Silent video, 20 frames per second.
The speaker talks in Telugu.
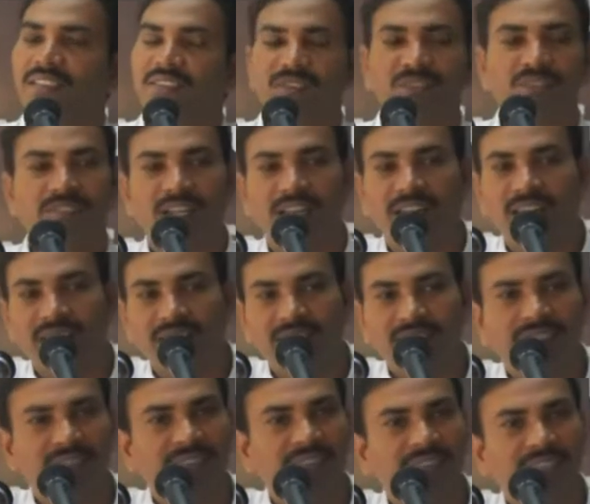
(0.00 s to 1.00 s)
చూసారా
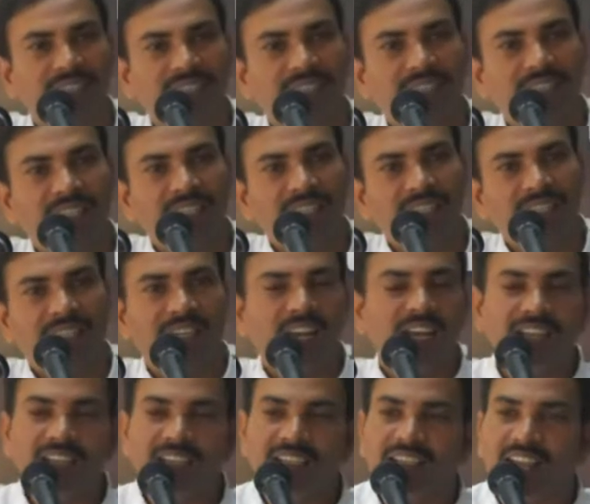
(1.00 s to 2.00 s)

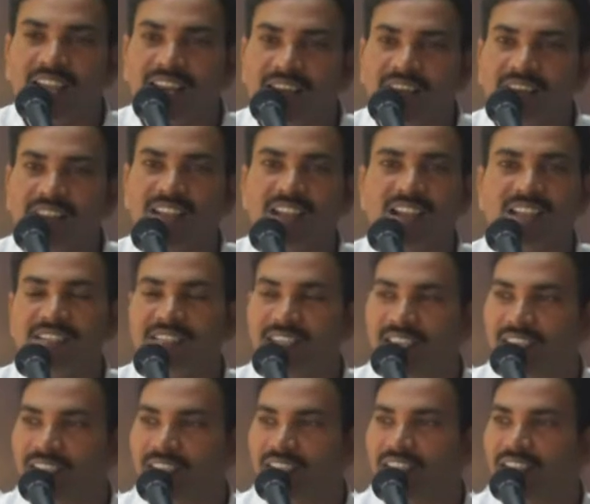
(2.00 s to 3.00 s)
ఇలాంటి కార్యం ఏదైనా
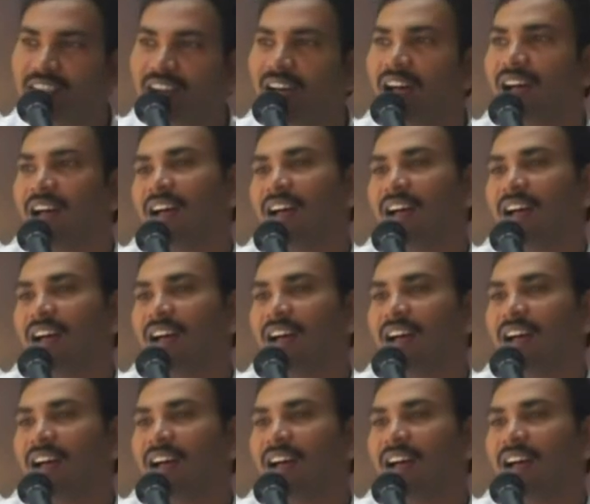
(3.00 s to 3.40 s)
జరిగిందా